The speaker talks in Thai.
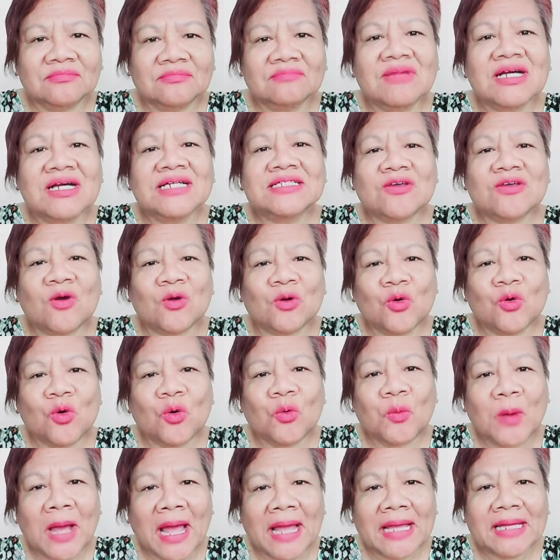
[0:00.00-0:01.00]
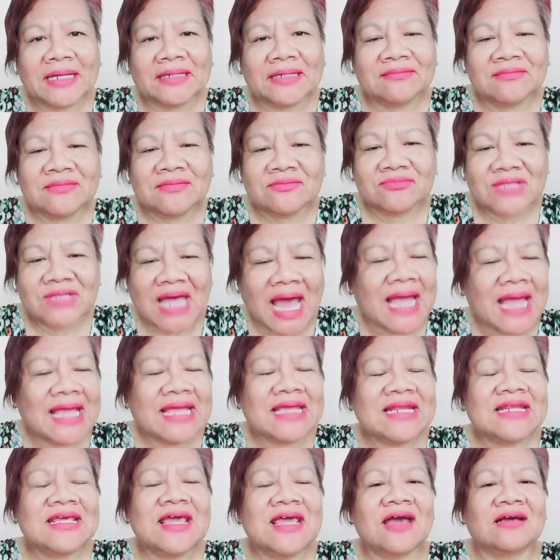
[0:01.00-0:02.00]
มึงจงรู้ไว้ ไทย
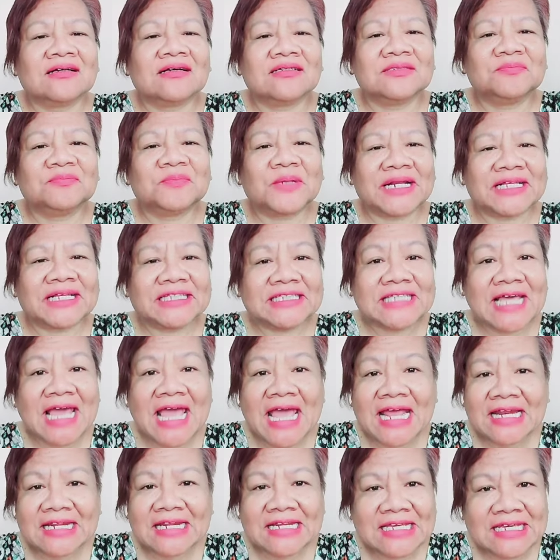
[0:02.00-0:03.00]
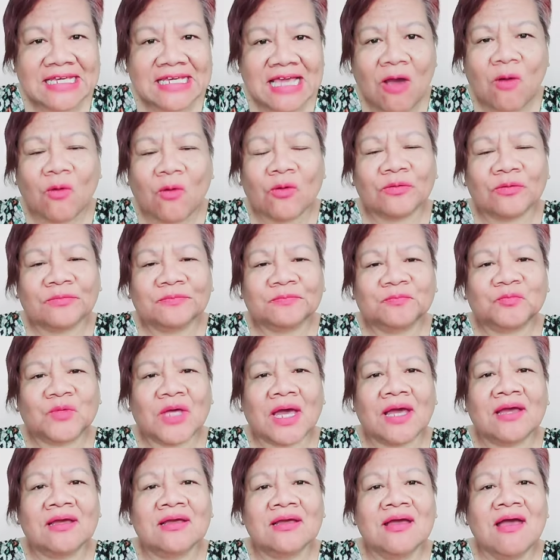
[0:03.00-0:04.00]
เนี่ยคือประเทศเดียว
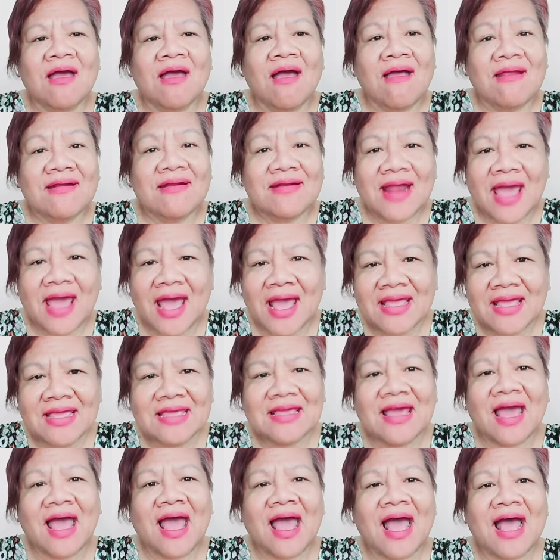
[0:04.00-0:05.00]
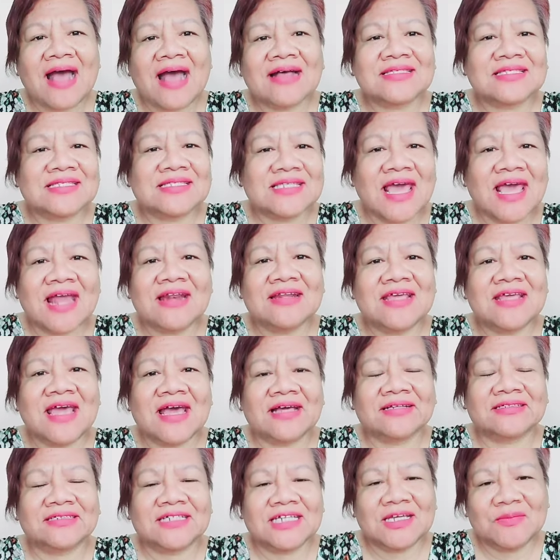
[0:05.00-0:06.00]
นะในอาเซียนเนี่
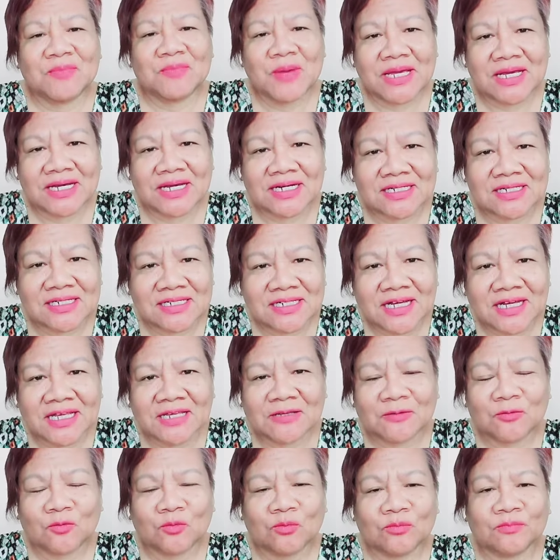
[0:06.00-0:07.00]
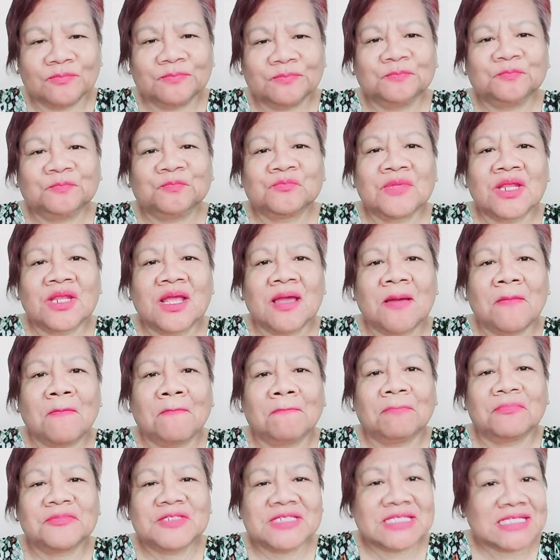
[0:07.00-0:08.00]
ยที่ไม่เคย
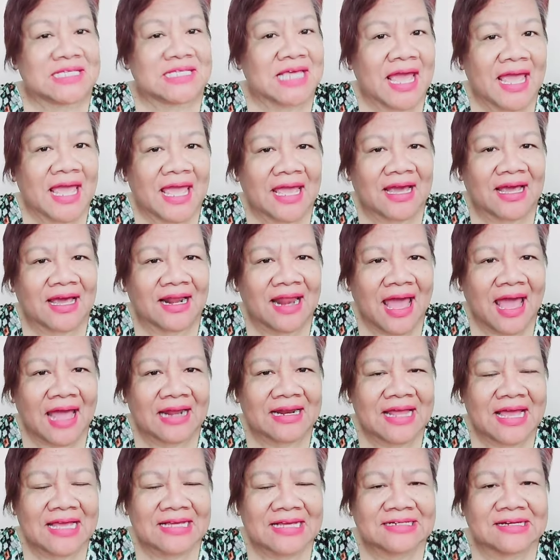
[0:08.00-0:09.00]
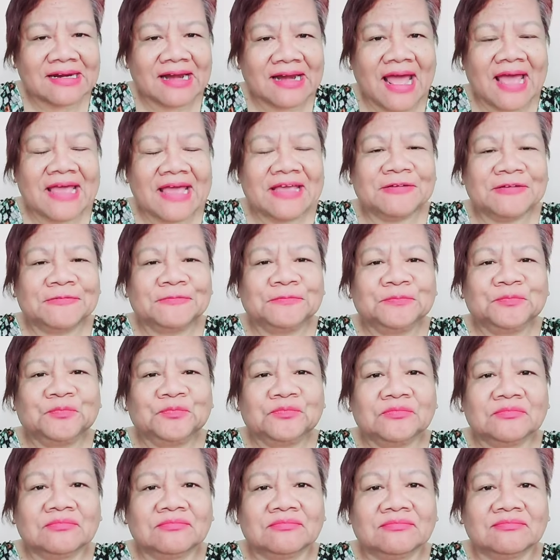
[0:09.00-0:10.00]
เสียเอกราชให้ใคร
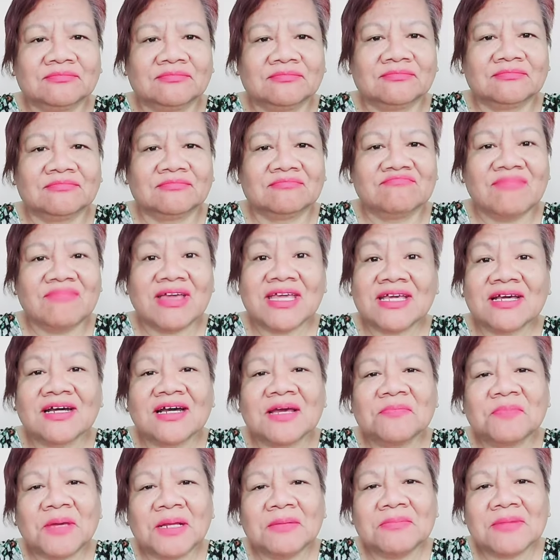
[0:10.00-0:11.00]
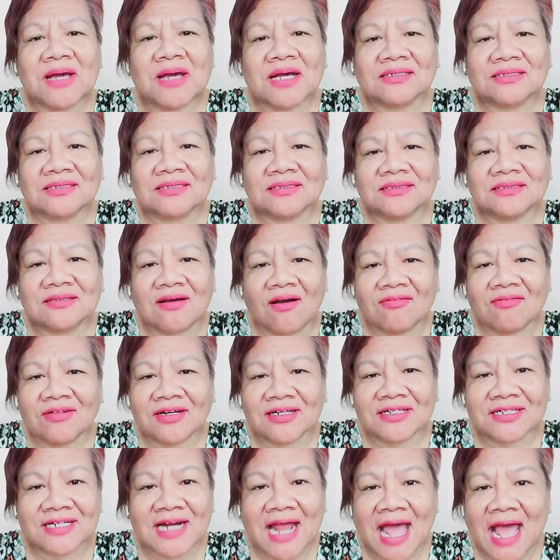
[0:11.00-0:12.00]
ไม่เคยเป็นเมืองขึ้นของ
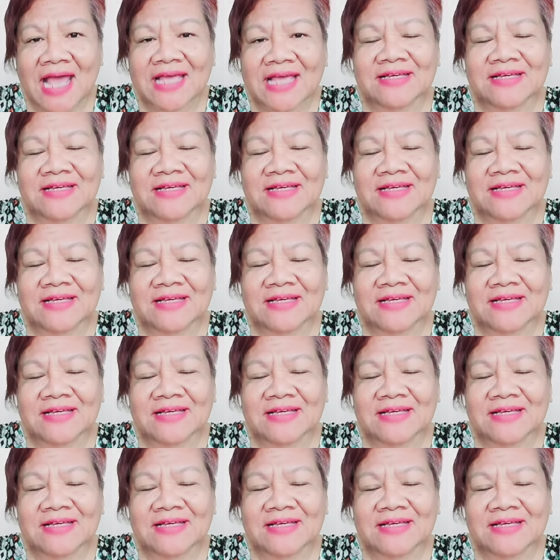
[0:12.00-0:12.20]
ใคร